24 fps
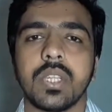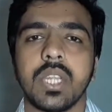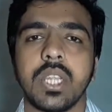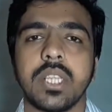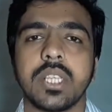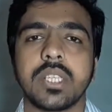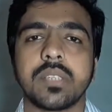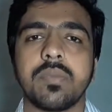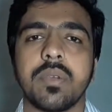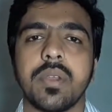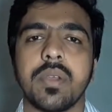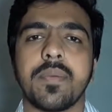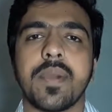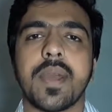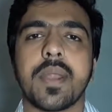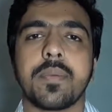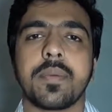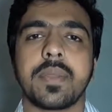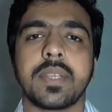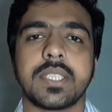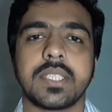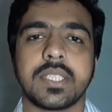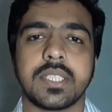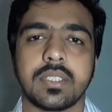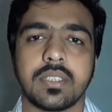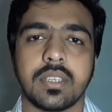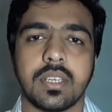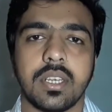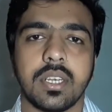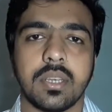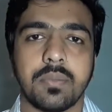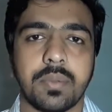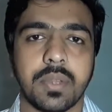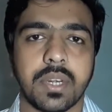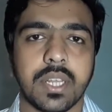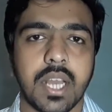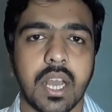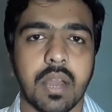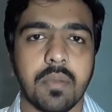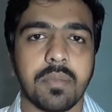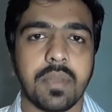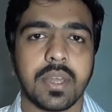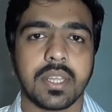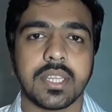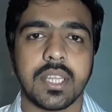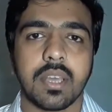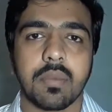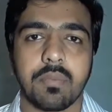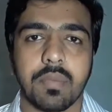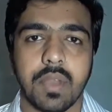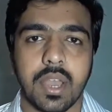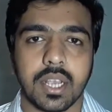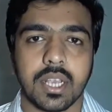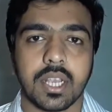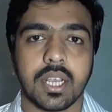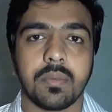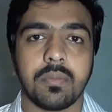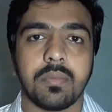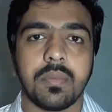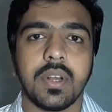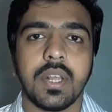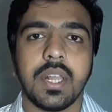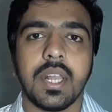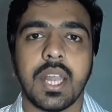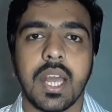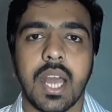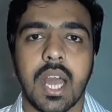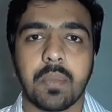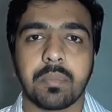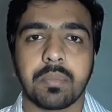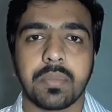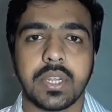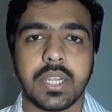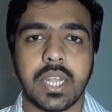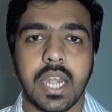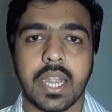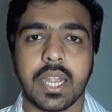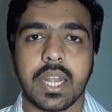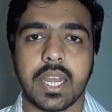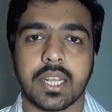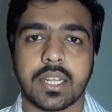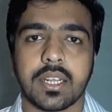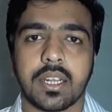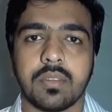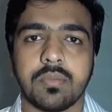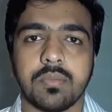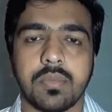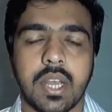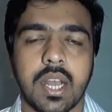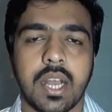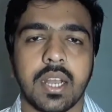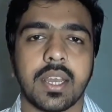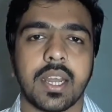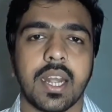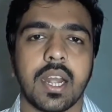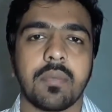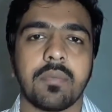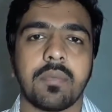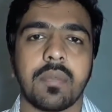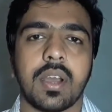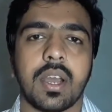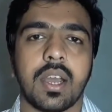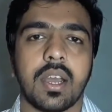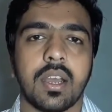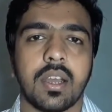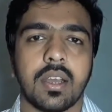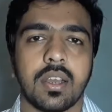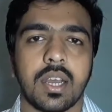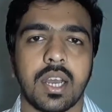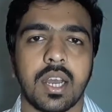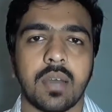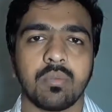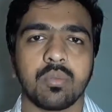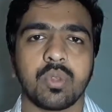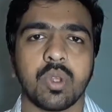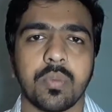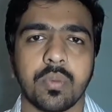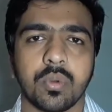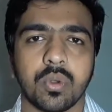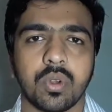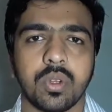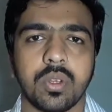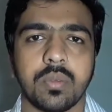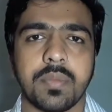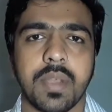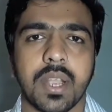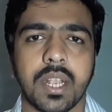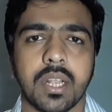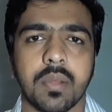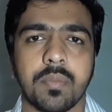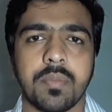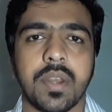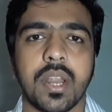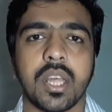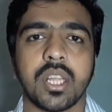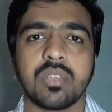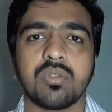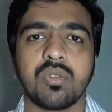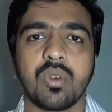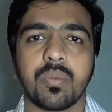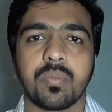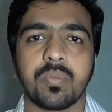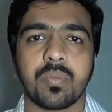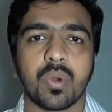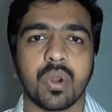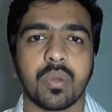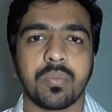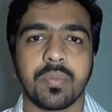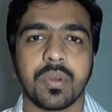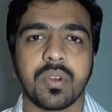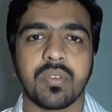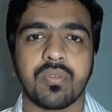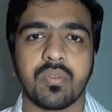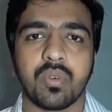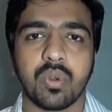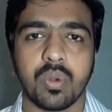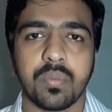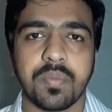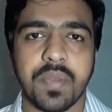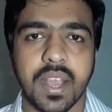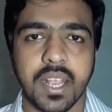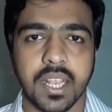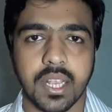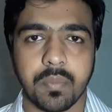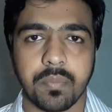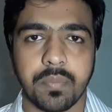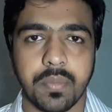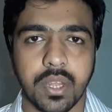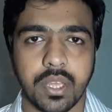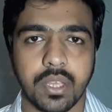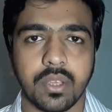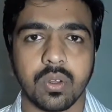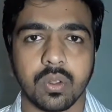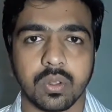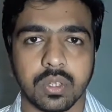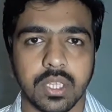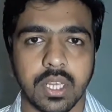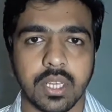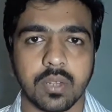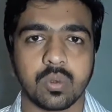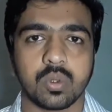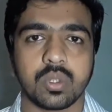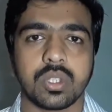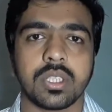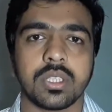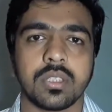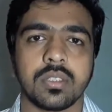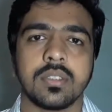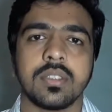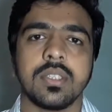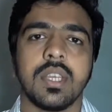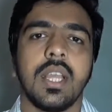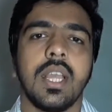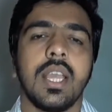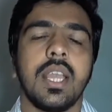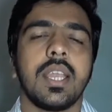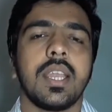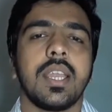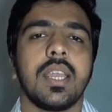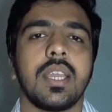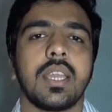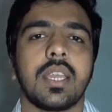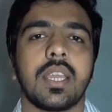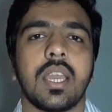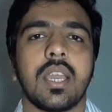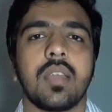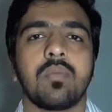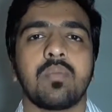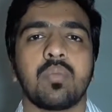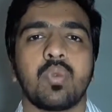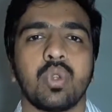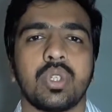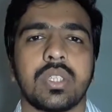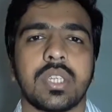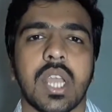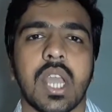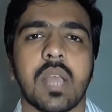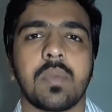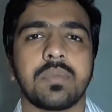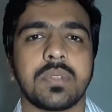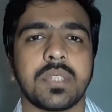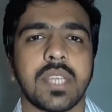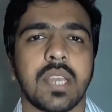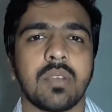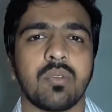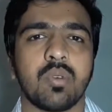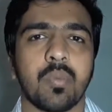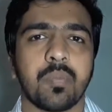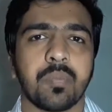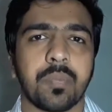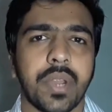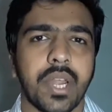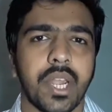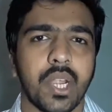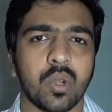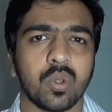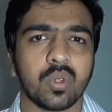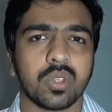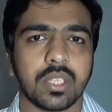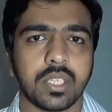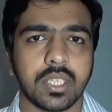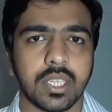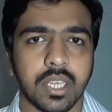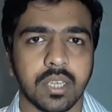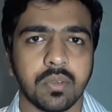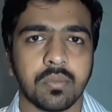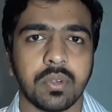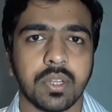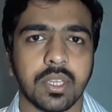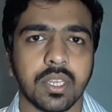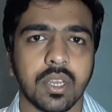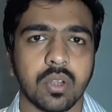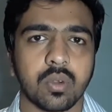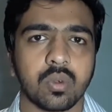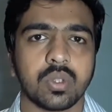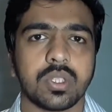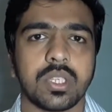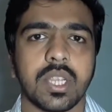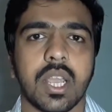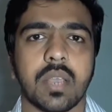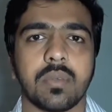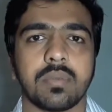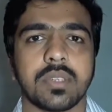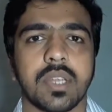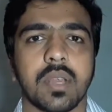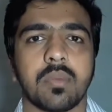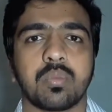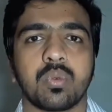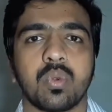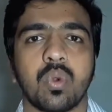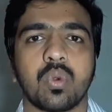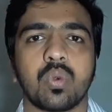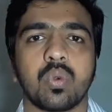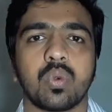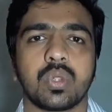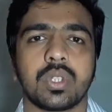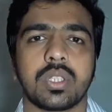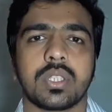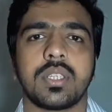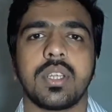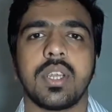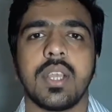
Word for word: इसमें हमारे पास फिर काम में आता है बैकअप आपके डाटा का अगर हम आमतौर पर कोई बैकअप बनाए तो वो प्रॉपर फुल बैकअप नहीं होता कुछ यानी कि कुछ ऐप्स हैं वो पेड होती हैं ठीक है कुछ ऐप्स आपको कुछ